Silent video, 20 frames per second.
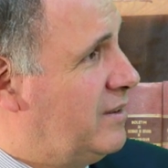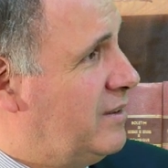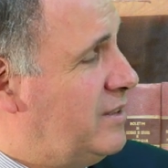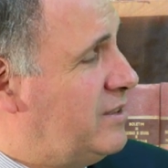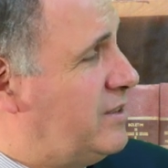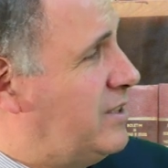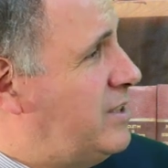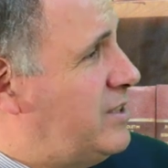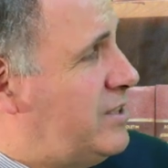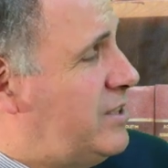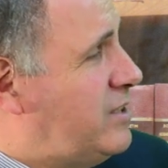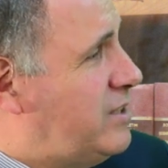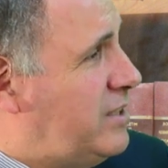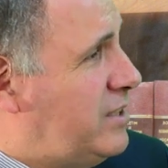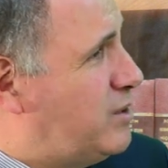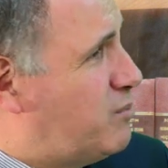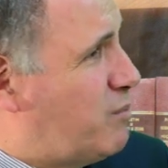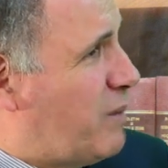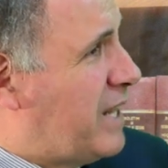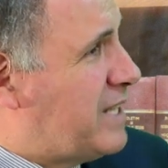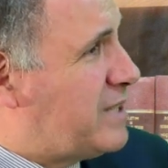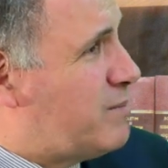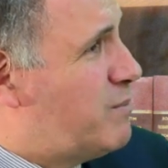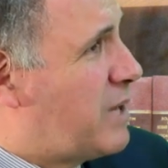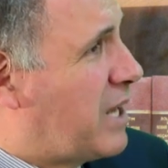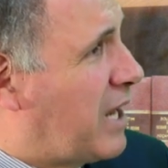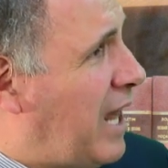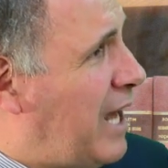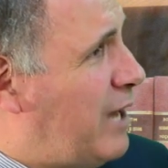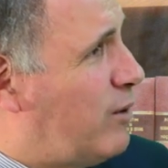Isto, isto, isto parece-me
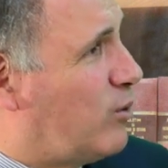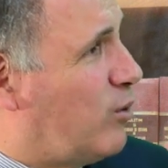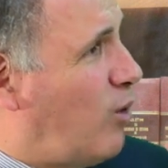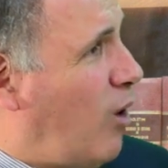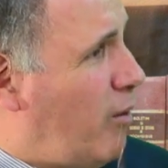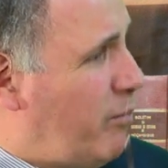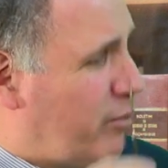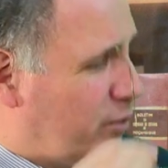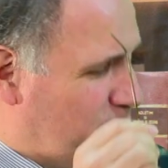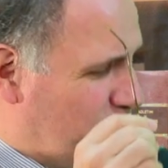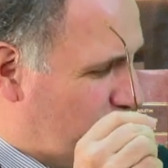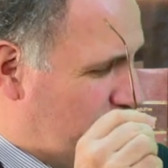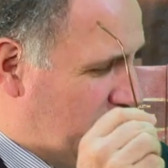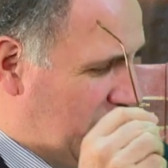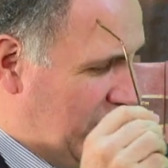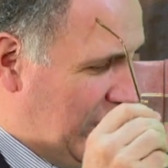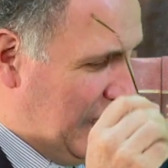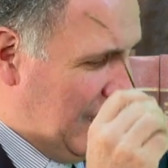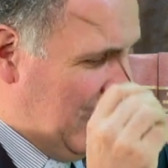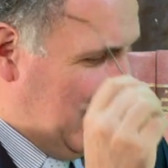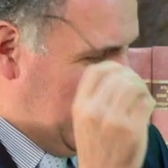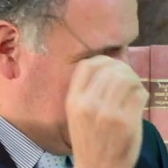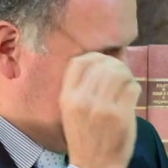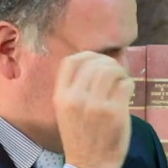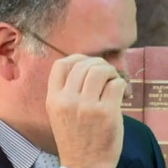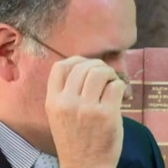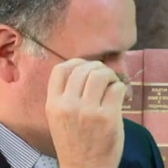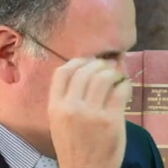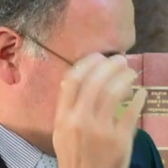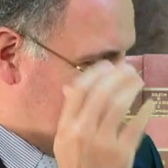claro, óbvio. E
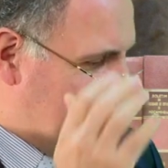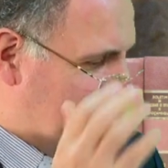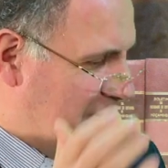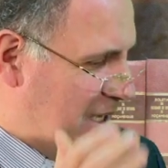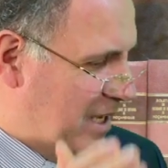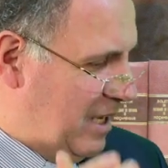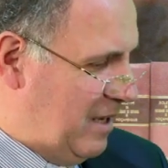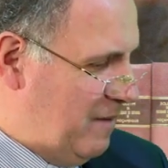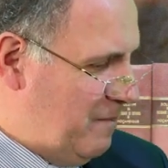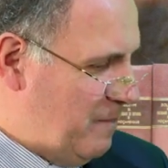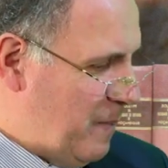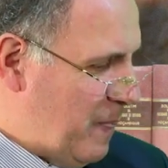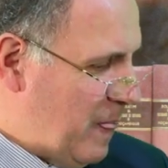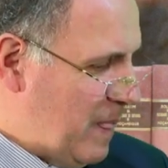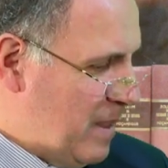então diz aqui,